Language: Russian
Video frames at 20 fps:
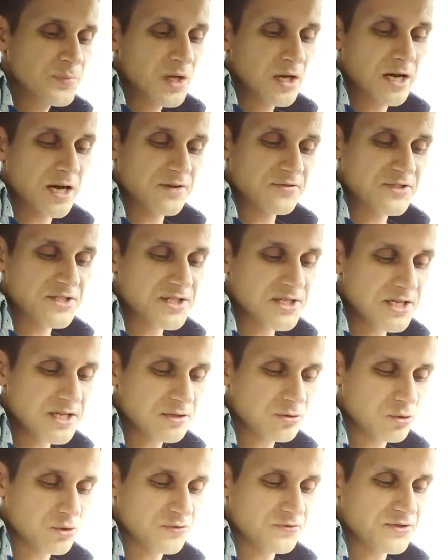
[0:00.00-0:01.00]
как
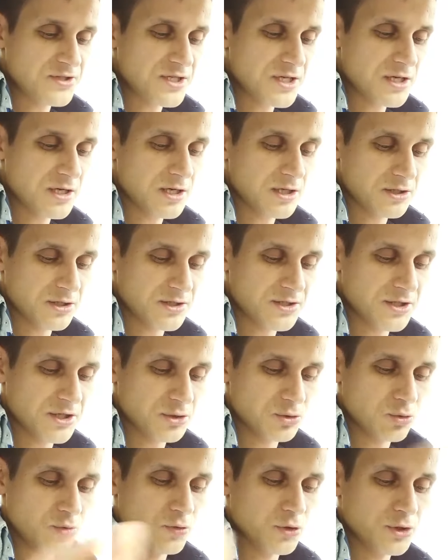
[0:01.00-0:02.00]
все, то есть все это те,
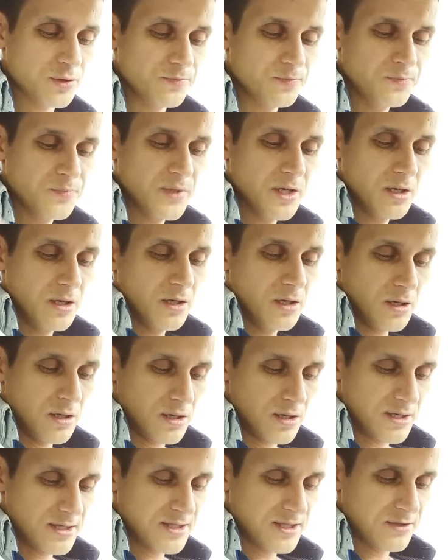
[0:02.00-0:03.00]
кто вот,
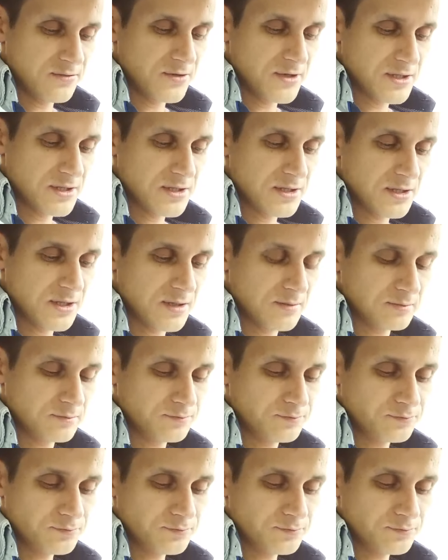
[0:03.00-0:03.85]
а, соответственно,